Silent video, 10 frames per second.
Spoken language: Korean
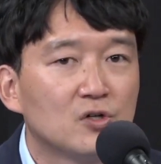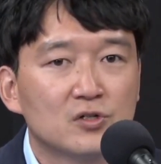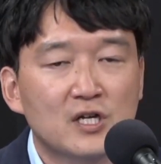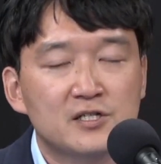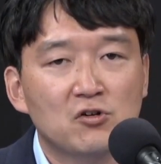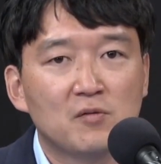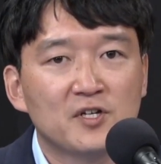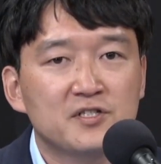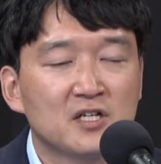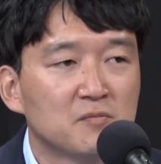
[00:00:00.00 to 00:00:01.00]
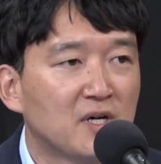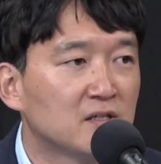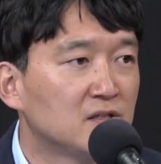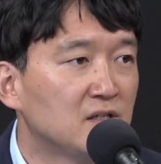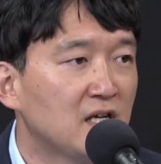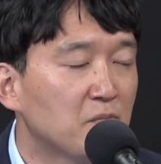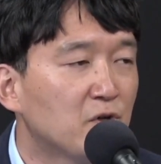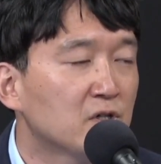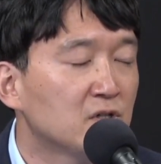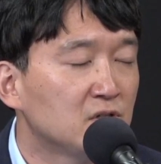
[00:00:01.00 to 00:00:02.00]
어, 사실과 맞지 않은 말을
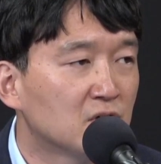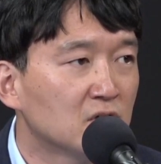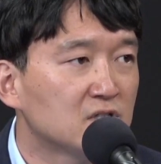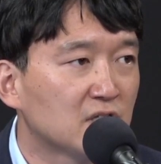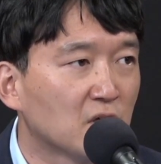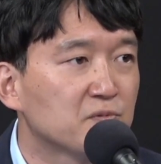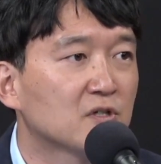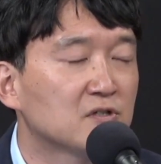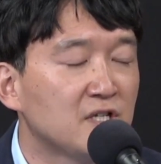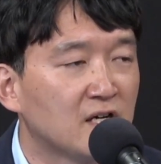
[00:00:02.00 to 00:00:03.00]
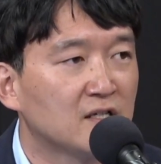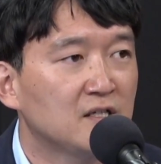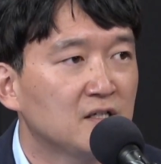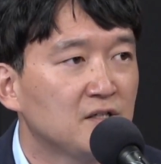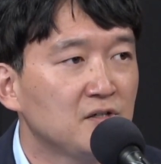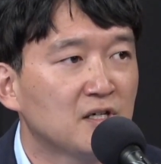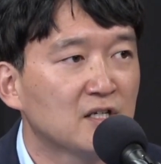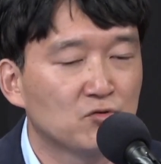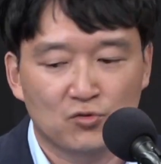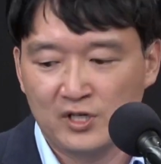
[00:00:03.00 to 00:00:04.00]
해버리는 걸 이제 덥석 그냥
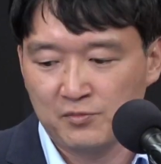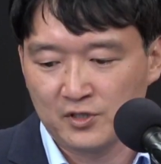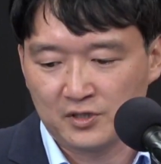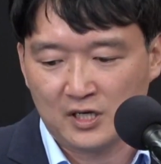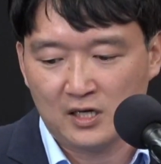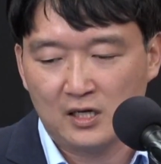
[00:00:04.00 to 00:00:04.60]
이어가지고 해버렸다.